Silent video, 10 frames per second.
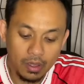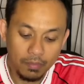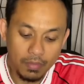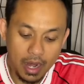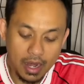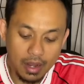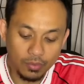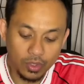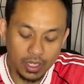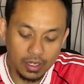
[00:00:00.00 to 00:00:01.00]
berada
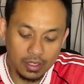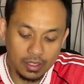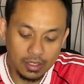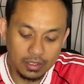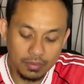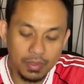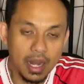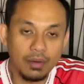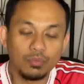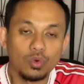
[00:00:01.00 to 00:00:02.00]
mungkin di
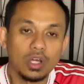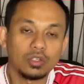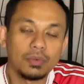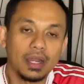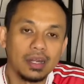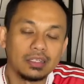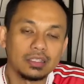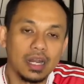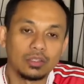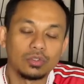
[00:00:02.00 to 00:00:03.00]
90 atau bahkan
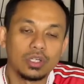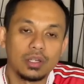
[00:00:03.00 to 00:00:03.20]
100